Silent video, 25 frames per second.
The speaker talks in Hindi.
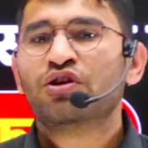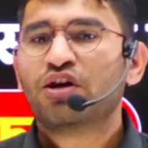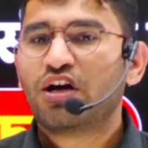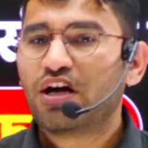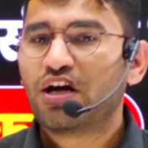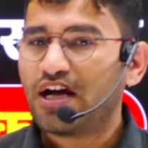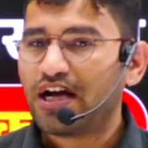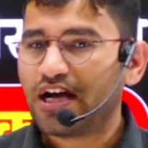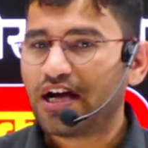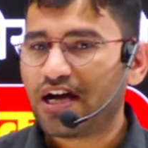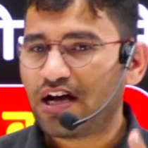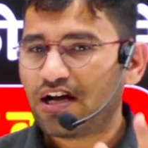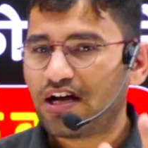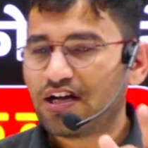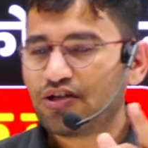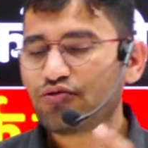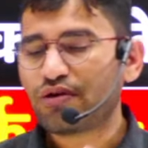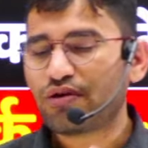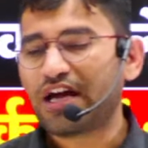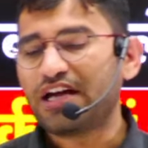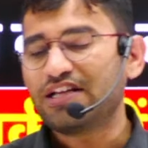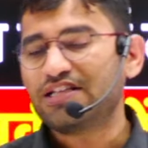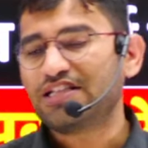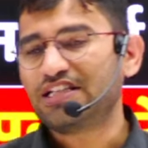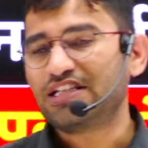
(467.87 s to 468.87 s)
जो
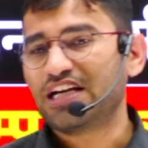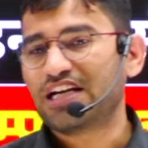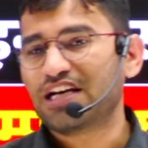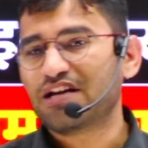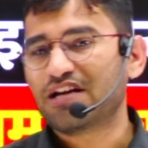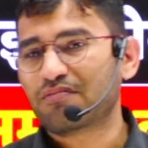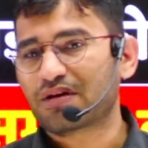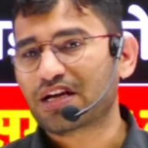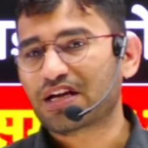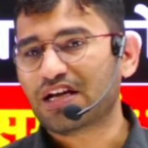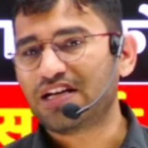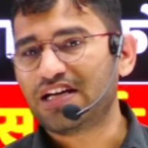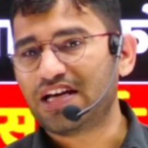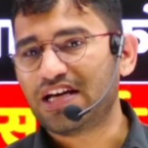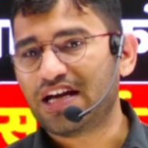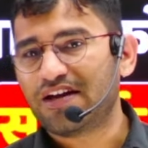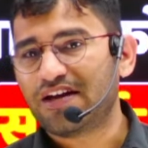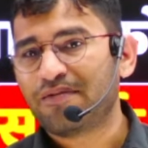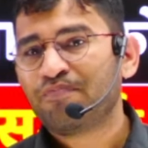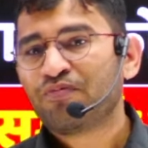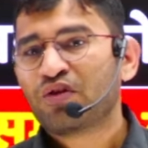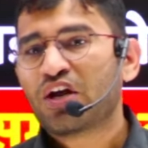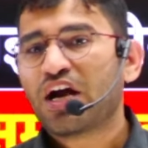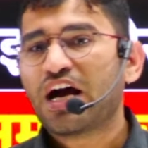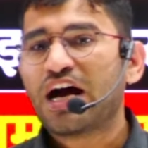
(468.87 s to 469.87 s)
है जी के लिए
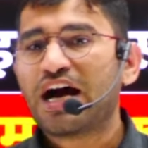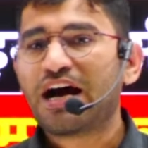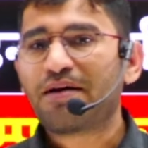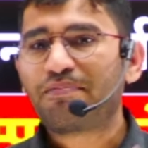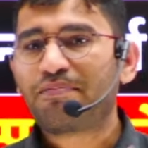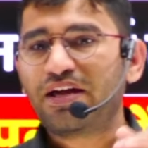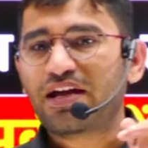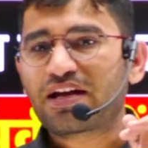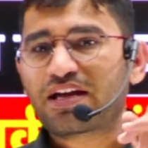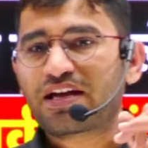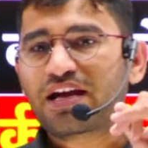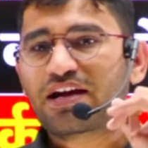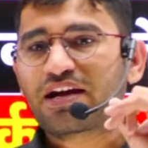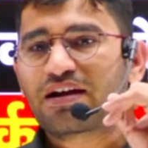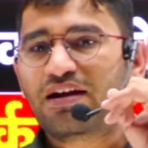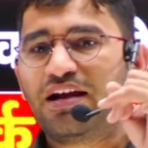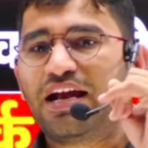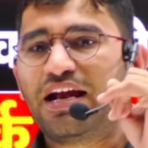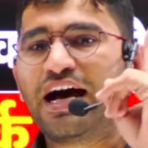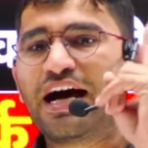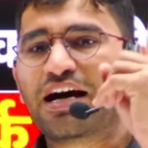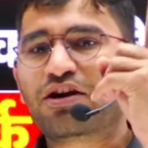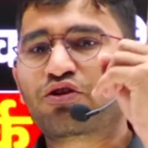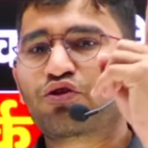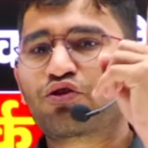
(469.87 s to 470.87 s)
आप एक एक
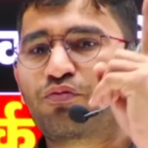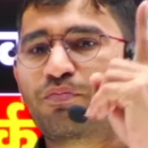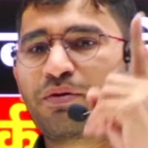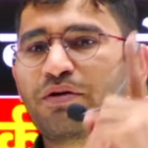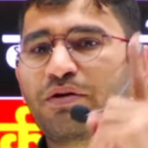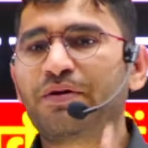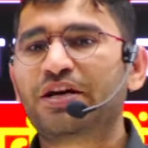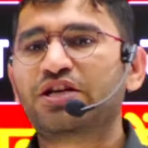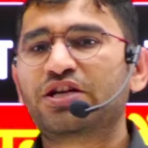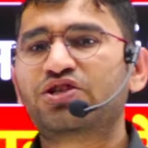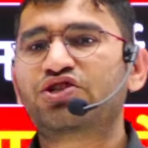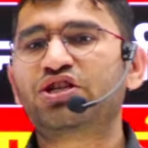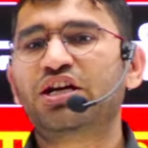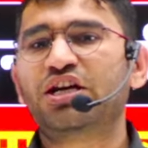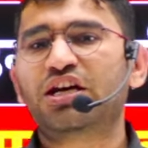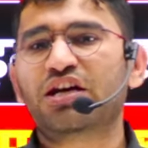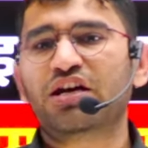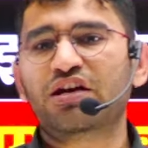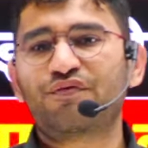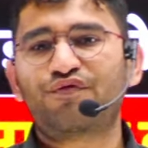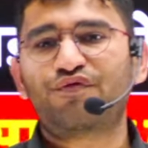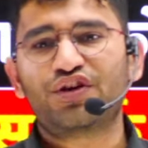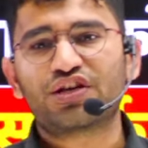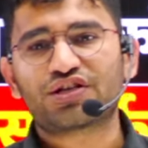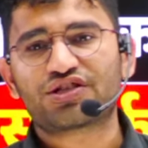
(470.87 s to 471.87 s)
लाख रुपए फर्स्ट ईयर
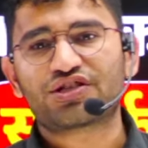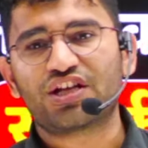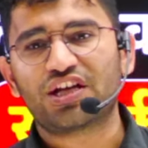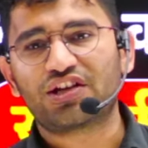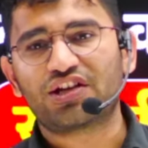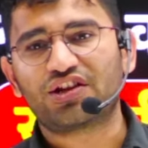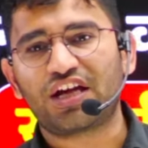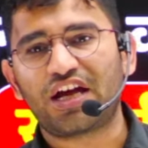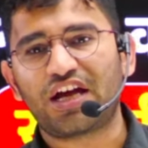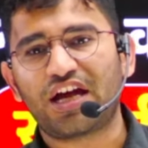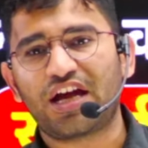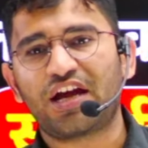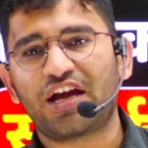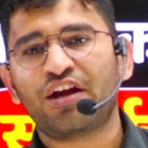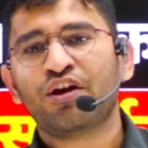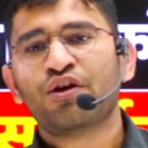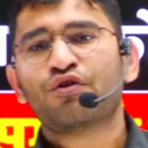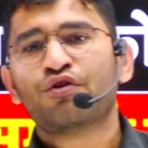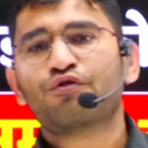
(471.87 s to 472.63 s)
की फीस देते हैं